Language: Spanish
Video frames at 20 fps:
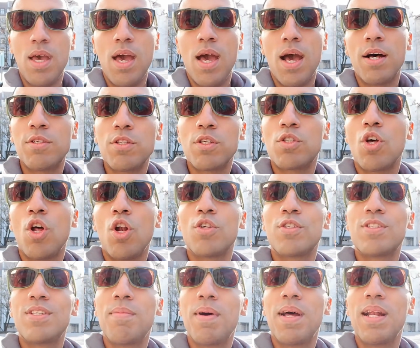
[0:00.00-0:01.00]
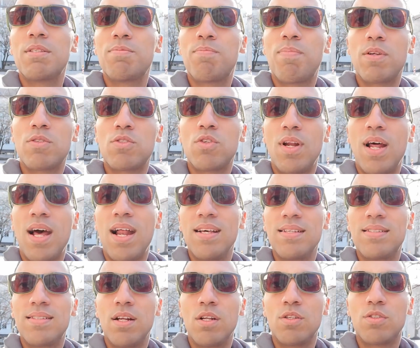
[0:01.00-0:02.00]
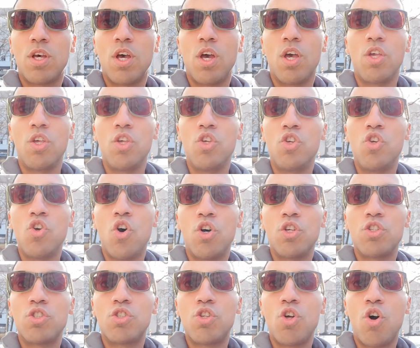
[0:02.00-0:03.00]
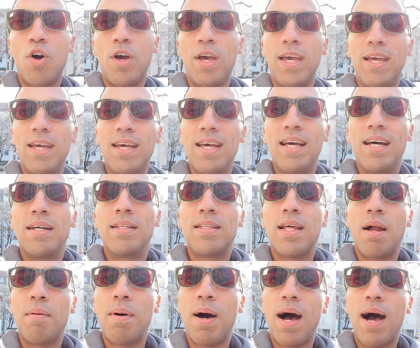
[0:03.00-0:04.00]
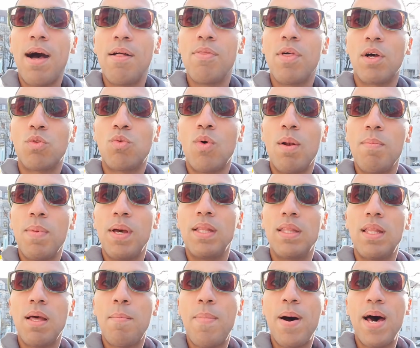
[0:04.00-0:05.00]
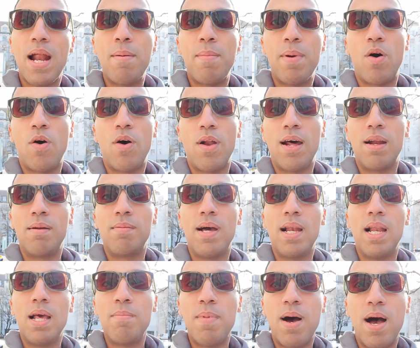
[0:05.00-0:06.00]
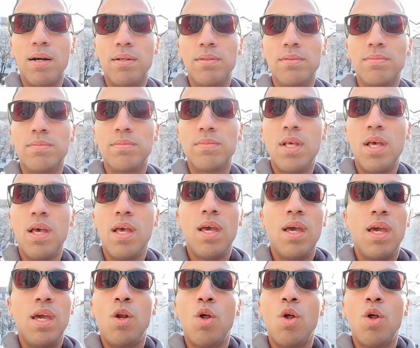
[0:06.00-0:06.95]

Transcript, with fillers: Esos son los niveles personales en los que yo estoy trabajando actualmente para mejorar mi alemán y